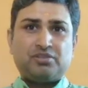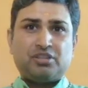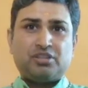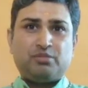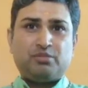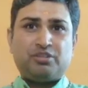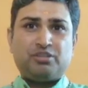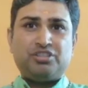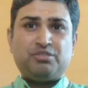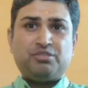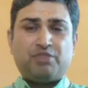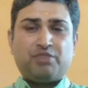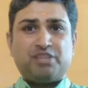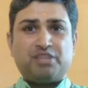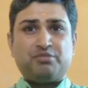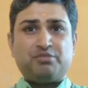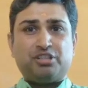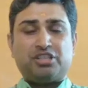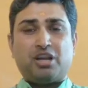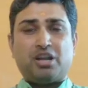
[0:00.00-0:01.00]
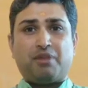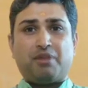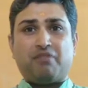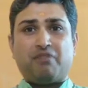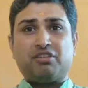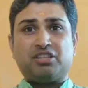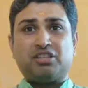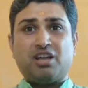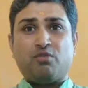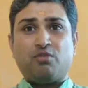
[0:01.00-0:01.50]
हनुमान जी महाराज में इतना
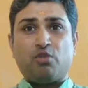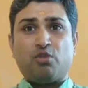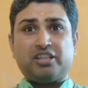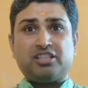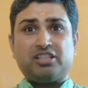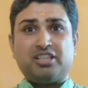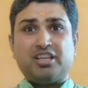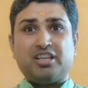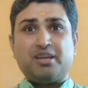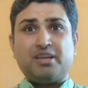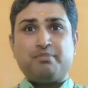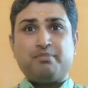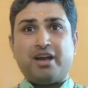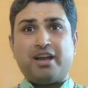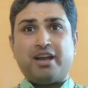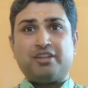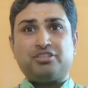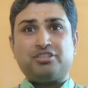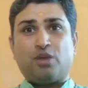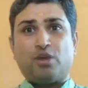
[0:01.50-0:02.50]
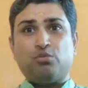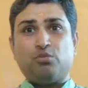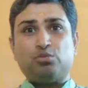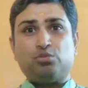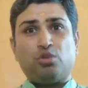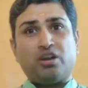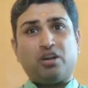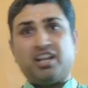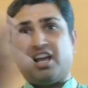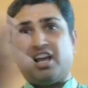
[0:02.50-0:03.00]
पावर था वो कहते थे कि मैं चाहूँ तो
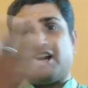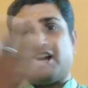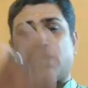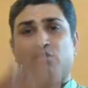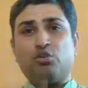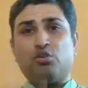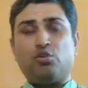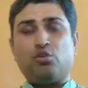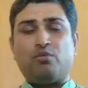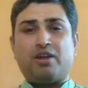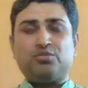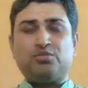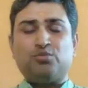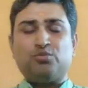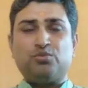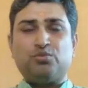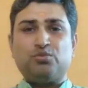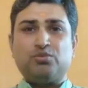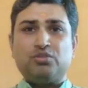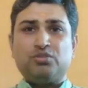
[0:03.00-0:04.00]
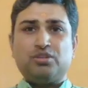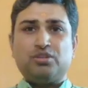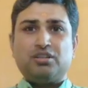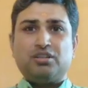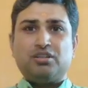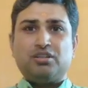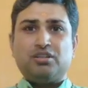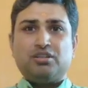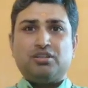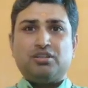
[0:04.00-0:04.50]
अकेला रावण को मार दूँ
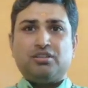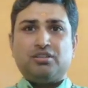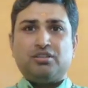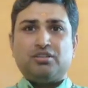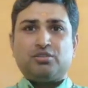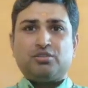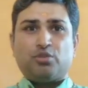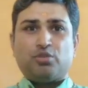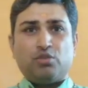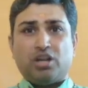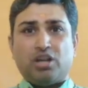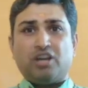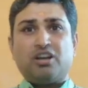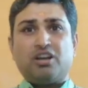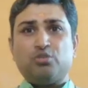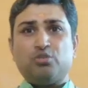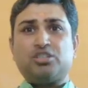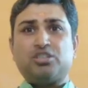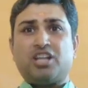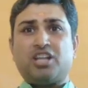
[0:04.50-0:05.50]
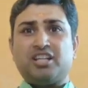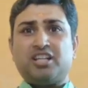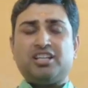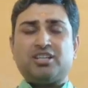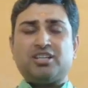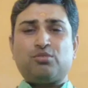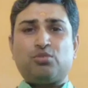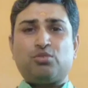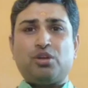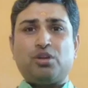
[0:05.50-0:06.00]
क्योंकि वो लंका को जला दिया था
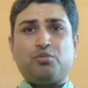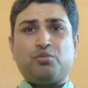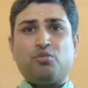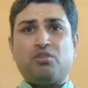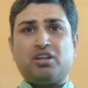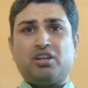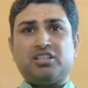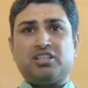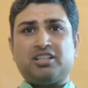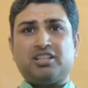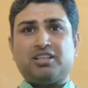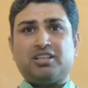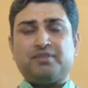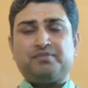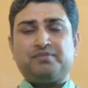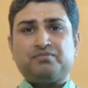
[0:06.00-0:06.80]
उन्होंने प्रूव कर दिया था